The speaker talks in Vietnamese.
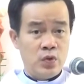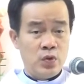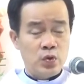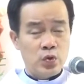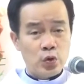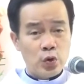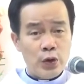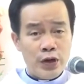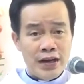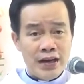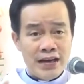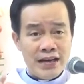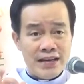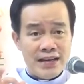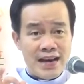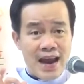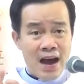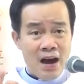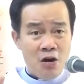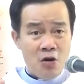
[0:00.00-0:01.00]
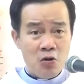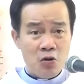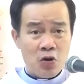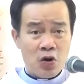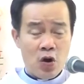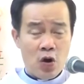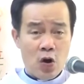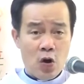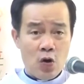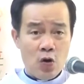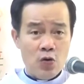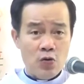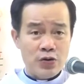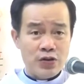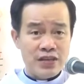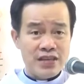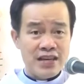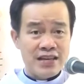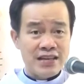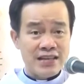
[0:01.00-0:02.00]
tuy đau khổ
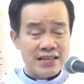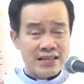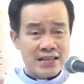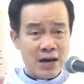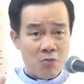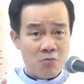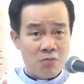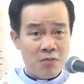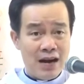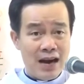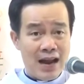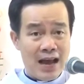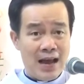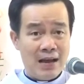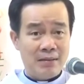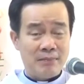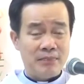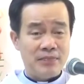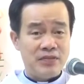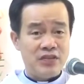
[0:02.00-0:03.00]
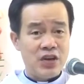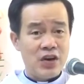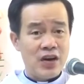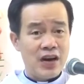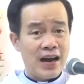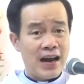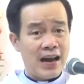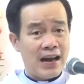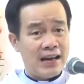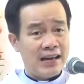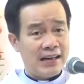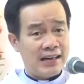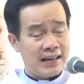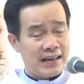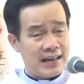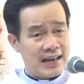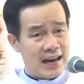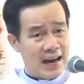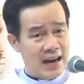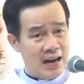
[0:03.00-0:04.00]
nhưng không làm cho ngài
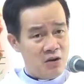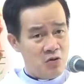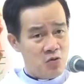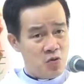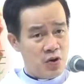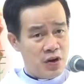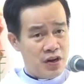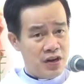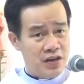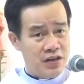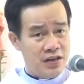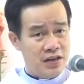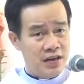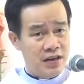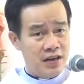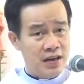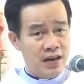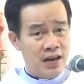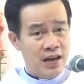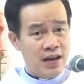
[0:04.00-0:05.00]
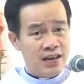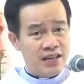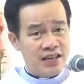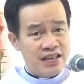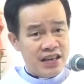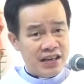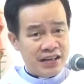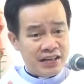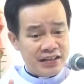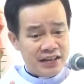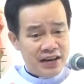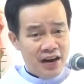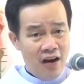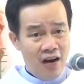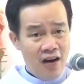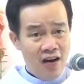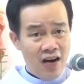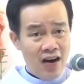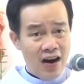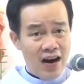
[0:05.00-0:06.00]
ngã quỵ nhưng
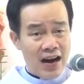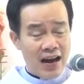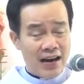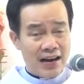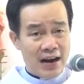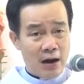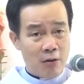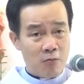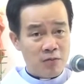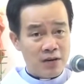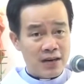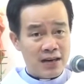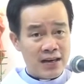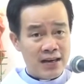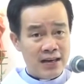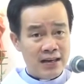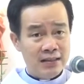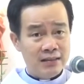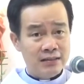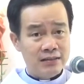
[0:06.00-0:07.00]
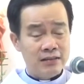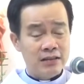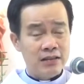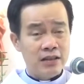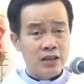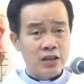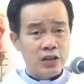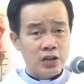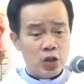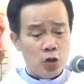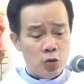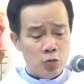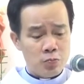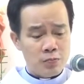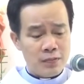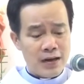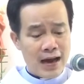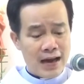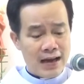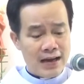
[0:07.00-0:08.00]
đó là động cơ thúc
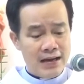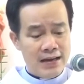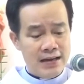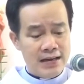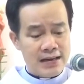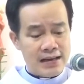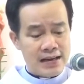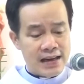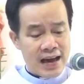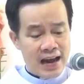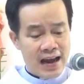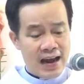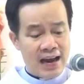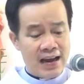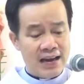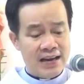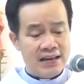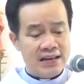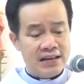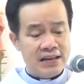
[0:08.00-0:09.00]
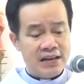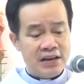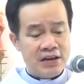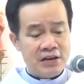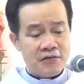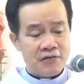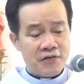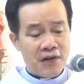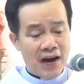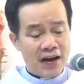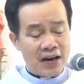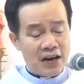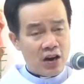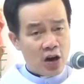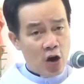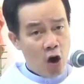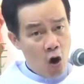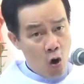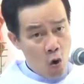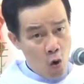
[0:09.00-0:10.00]
đẩy ngài phải
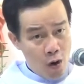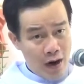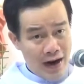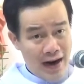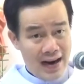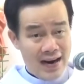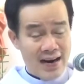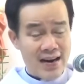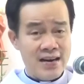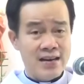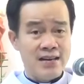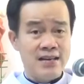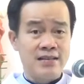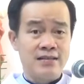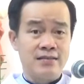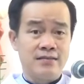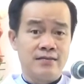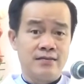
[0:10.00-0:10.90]
cố gắng hơn